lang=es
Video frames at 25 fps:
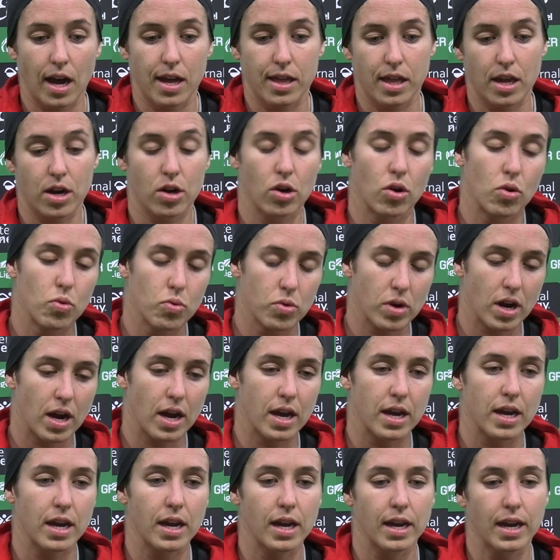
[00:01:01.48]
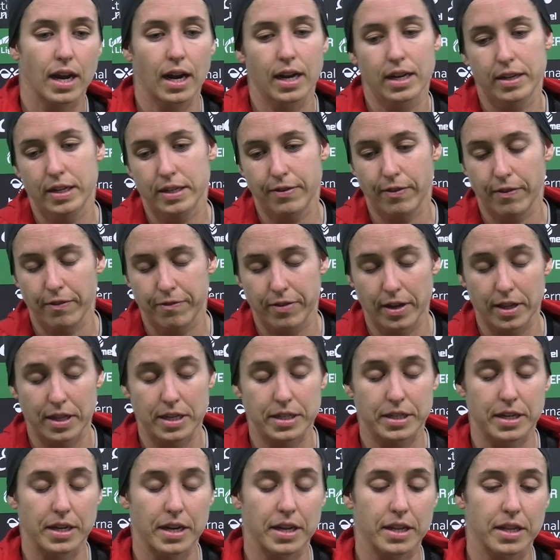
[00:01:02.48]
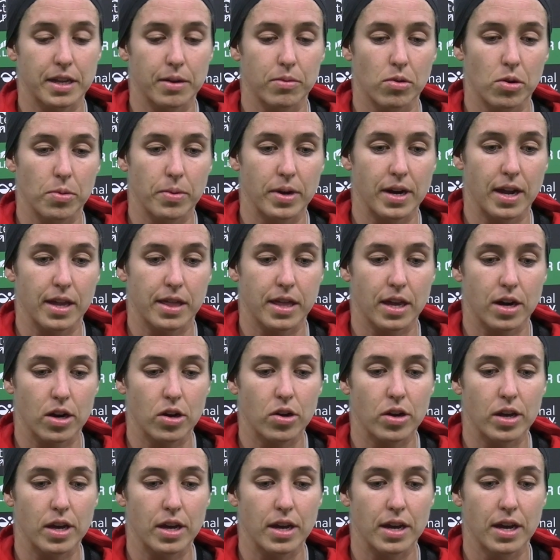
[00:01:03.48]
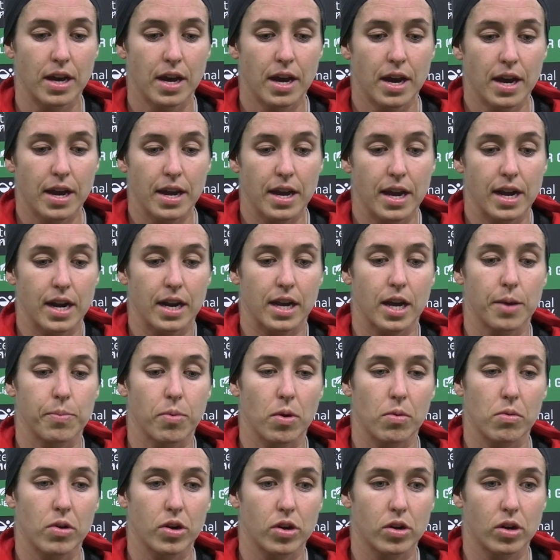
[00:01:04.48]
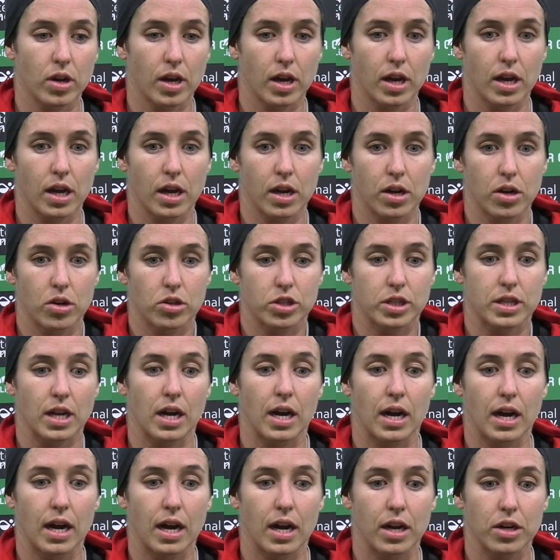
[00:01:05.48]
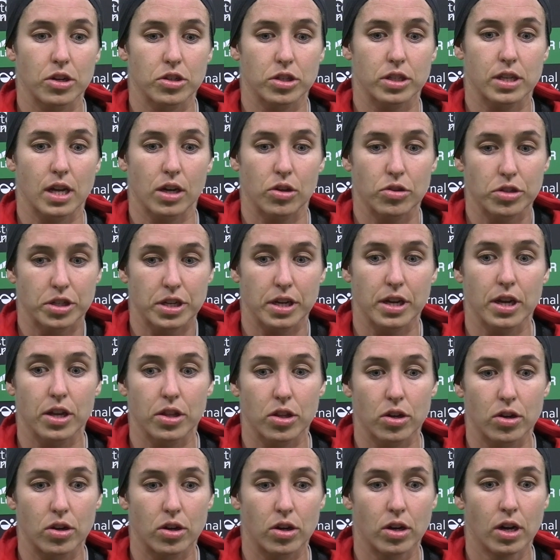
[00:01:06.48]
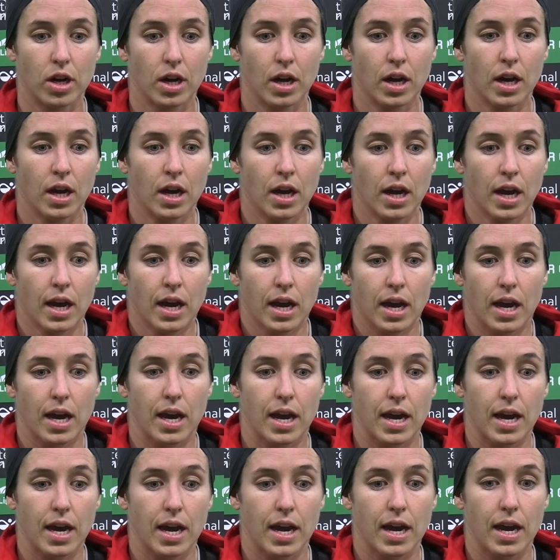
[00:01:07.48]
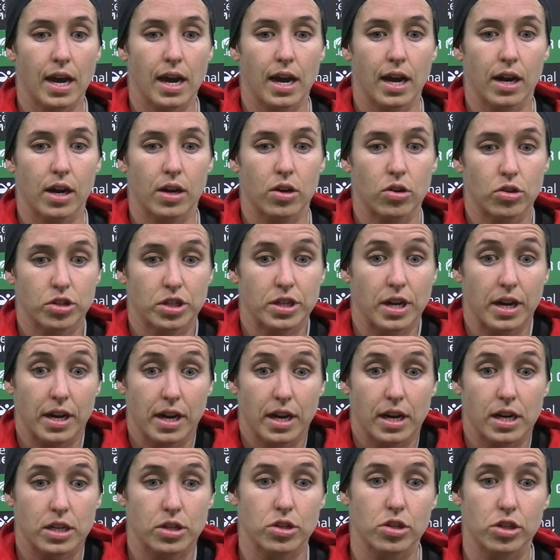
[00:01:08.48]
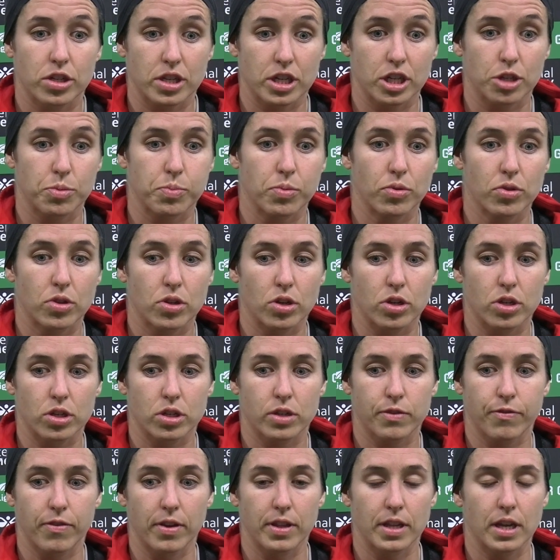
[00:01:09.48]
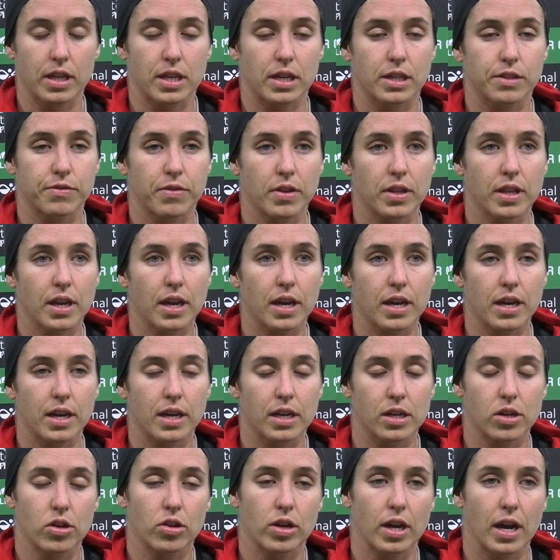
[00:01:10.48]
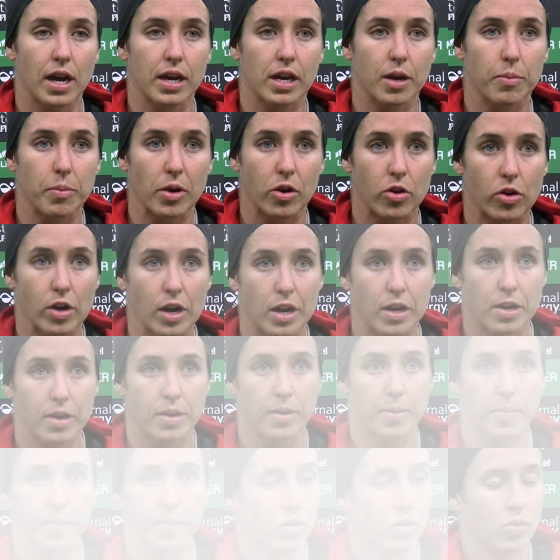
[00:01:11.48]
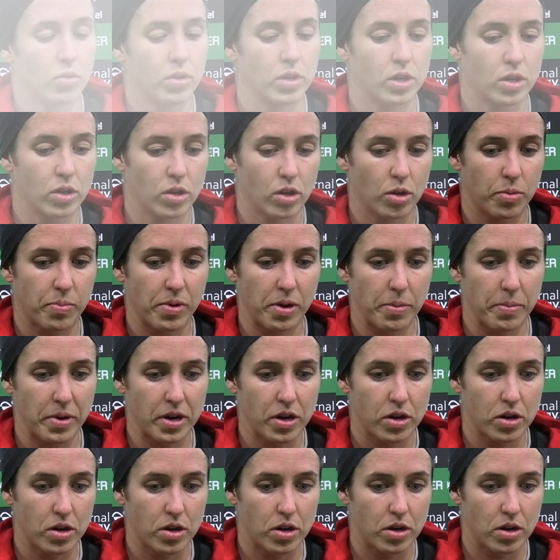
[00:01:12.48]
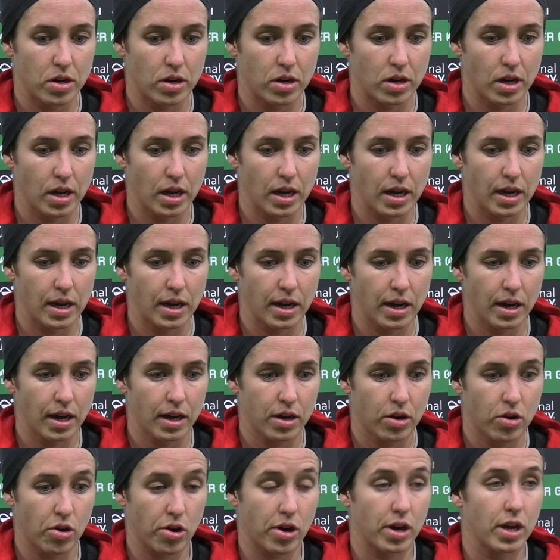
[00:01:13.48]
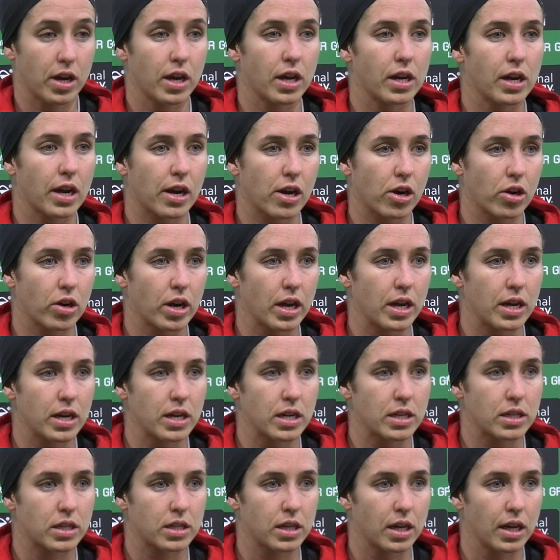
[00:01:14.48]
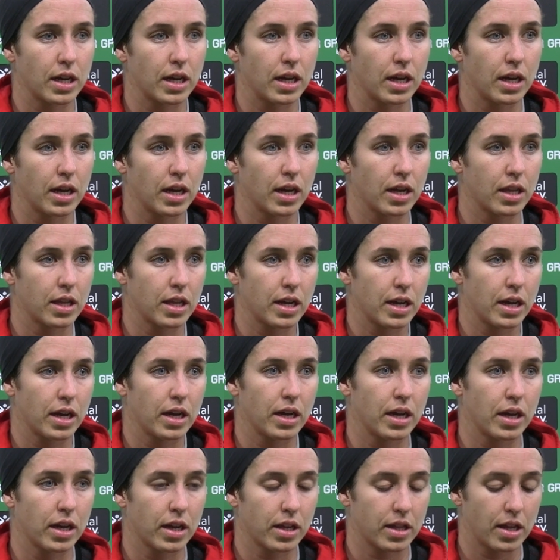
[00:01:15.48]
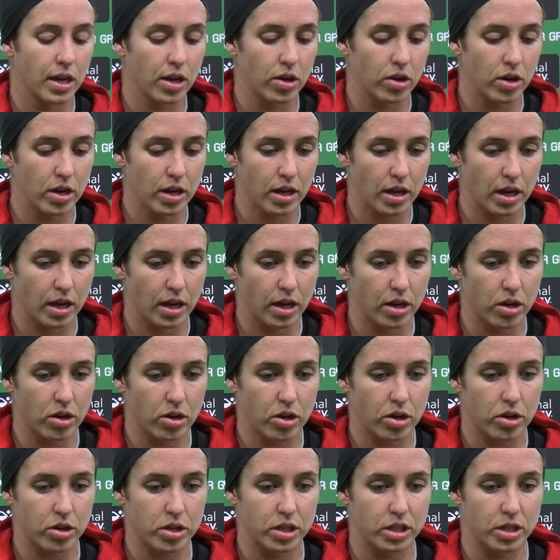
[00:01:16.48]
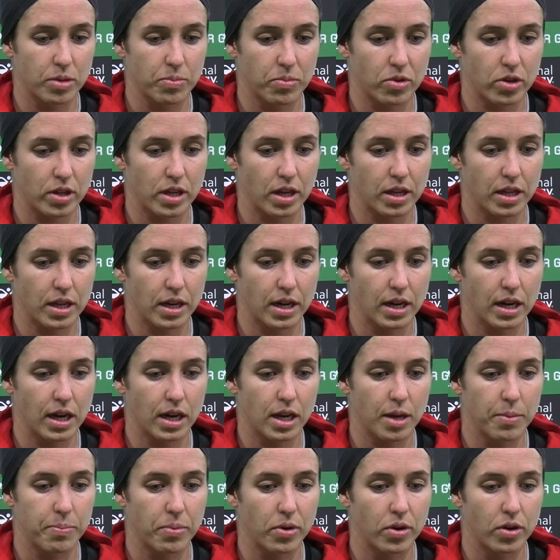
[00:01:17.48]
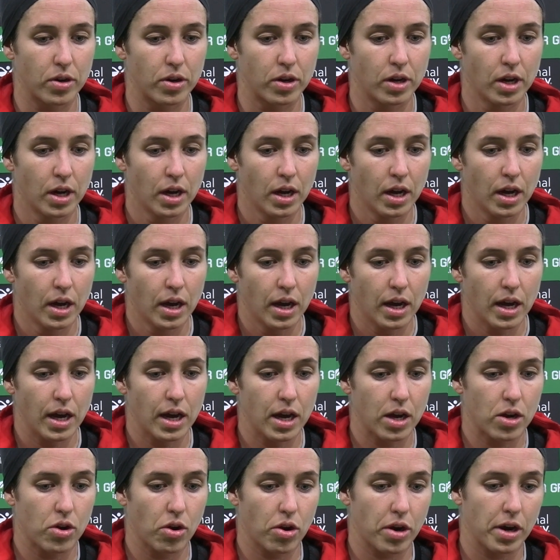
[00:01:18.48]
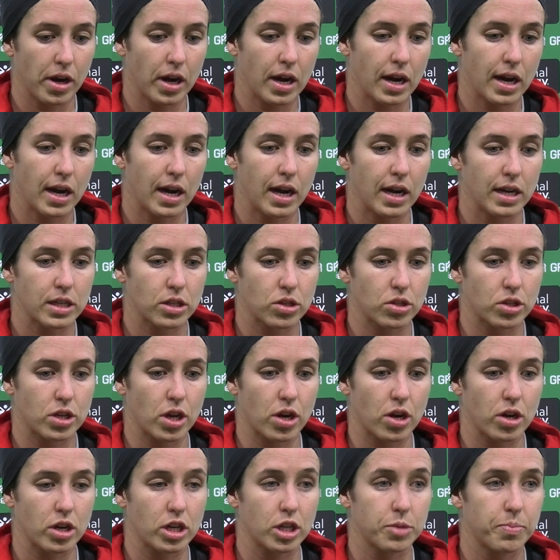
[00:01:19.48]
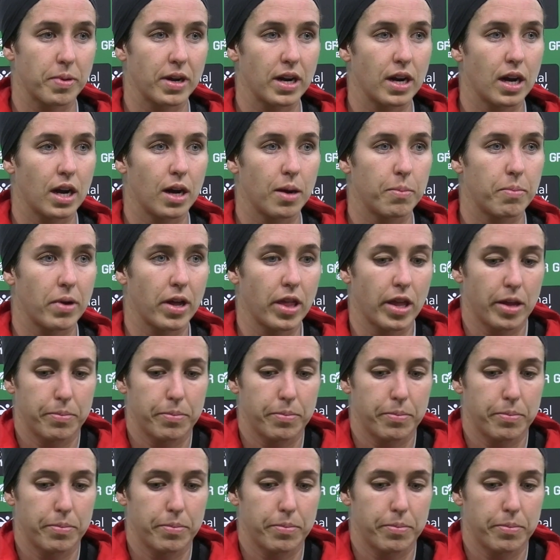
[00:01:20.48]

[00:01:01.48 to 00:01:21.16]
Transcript: hacerlo una y al fin de siguiente volver a hacerlo y, y el equipo bueno, no, está, no está consiguiendo conseguir esos tres puntos fin de tras fin de y es lo que hay que mejorar. Bueno, lo primero es corregir errores eh, de, hoy. Eh, yo creo que es importante que el equipo eh, corrija esos errores para,